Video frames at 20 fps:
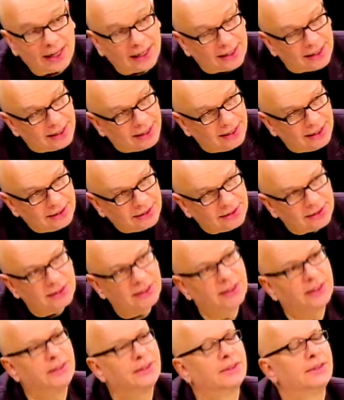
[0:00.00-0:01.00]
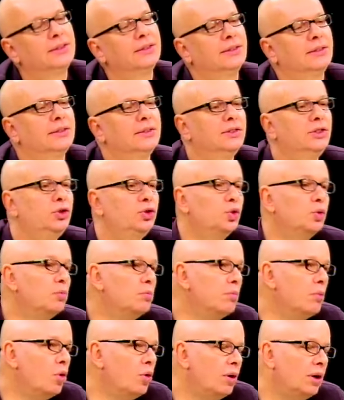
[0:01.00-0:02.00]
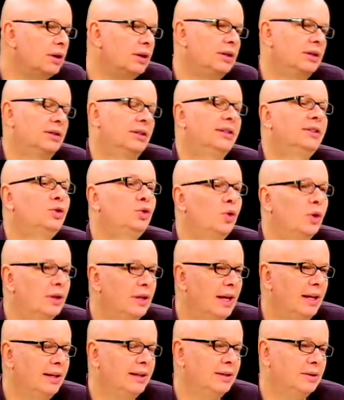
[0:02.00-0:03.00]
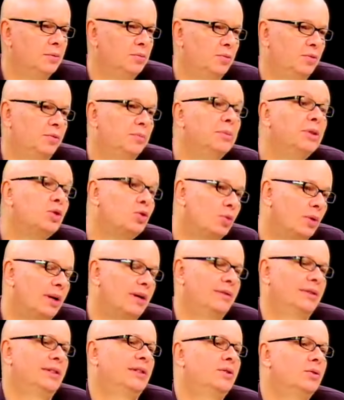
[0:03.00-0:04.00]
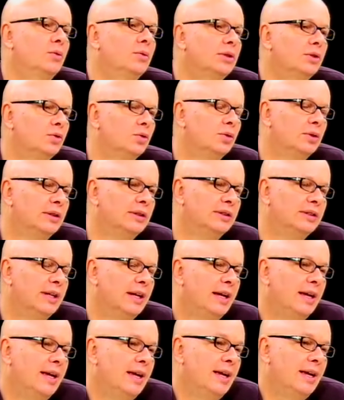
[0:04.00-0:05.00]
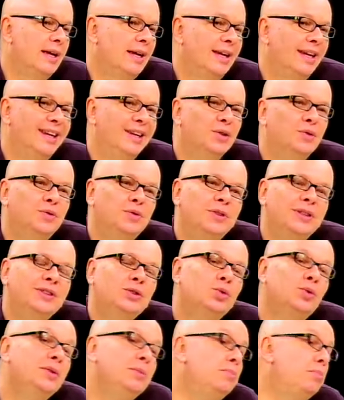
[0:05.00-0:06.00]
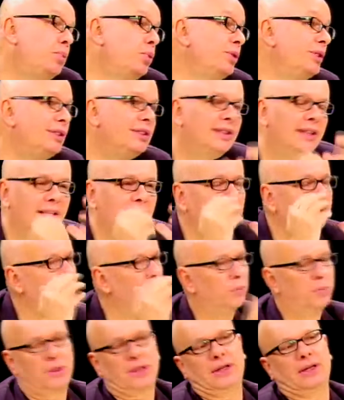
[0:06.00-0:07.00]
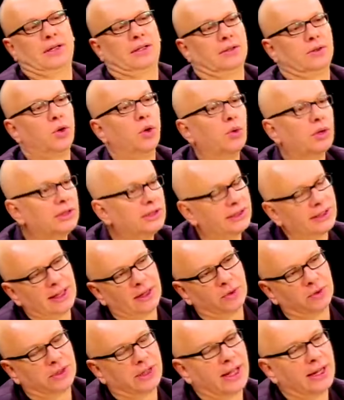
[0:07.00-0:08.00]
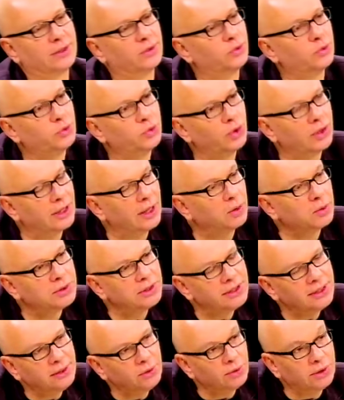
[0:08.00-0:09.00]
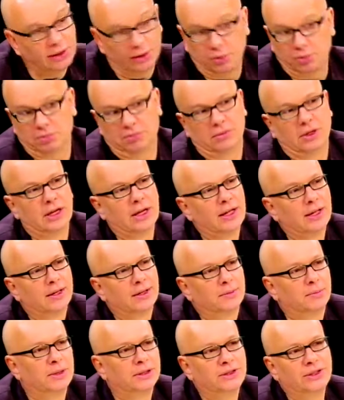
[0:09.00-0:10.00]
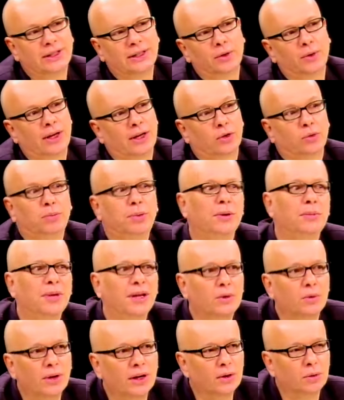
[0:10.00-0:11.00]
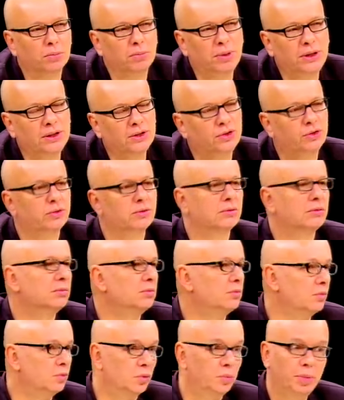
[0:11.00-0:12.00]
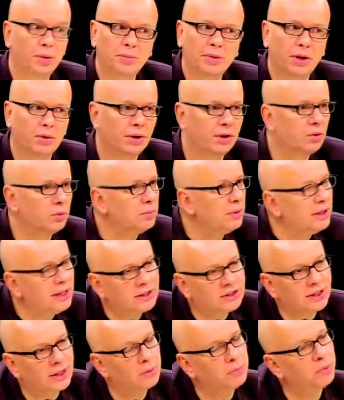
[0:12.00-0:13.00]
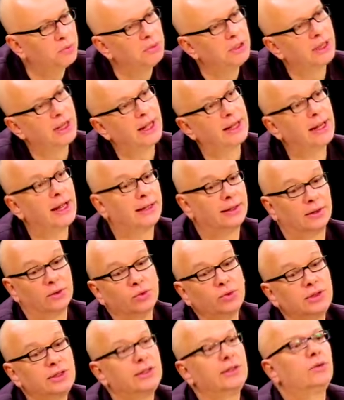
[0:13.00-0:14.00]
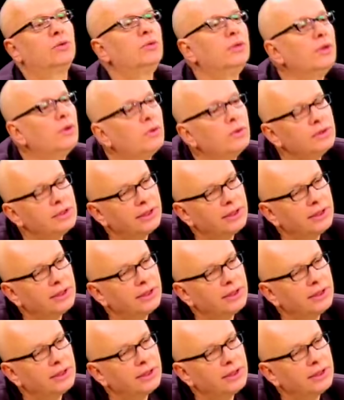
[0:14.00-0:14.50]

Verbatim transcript: anarquista de humor e jornalismo. Misturava essas duas coisas. Eu fiz o impossível para conquistar os caras do jornalzinho, que não. Imagina, eu era do primeiro ano, bicho. No, no primeiro ano não me deixaram publicar nada. No segundo eu